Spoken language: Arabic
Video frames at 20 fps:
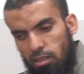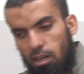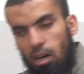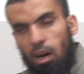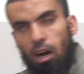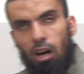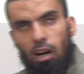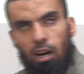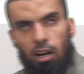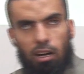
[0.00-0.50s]

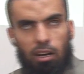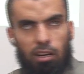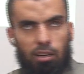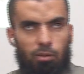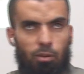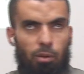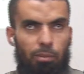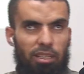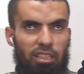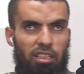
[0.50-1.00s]
آه
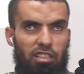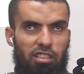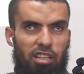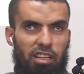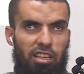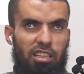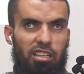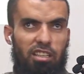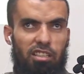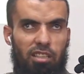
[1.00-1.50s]
وما
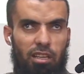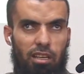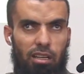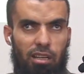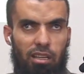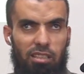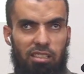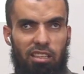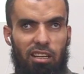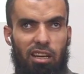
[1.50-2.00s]
تشتكيني
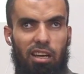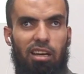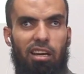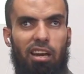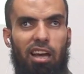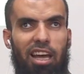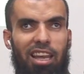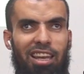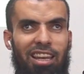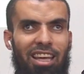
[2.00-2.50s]
جارتي
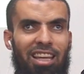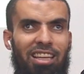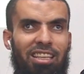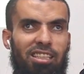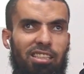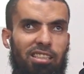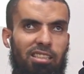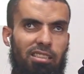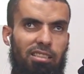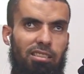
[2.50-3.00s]
غير
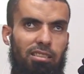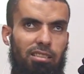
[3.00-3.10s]
أنني